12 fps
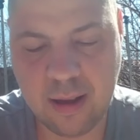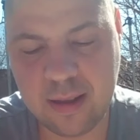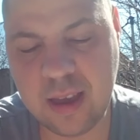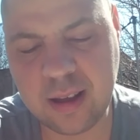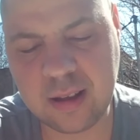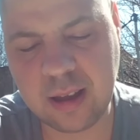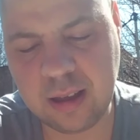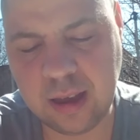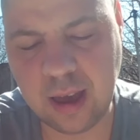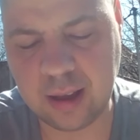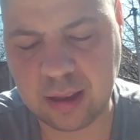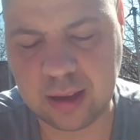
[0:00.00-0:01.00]
Nigdy
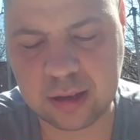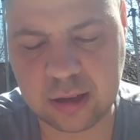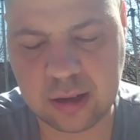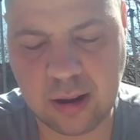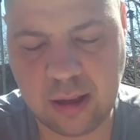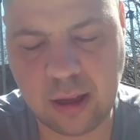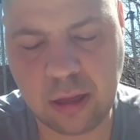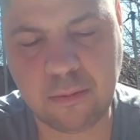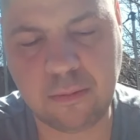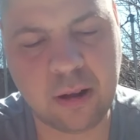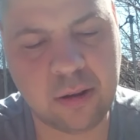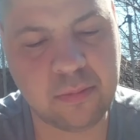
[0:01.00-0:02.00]
nie chcesz jeść w
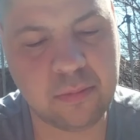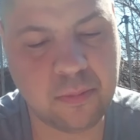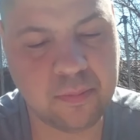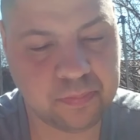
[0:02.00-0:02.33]
domu.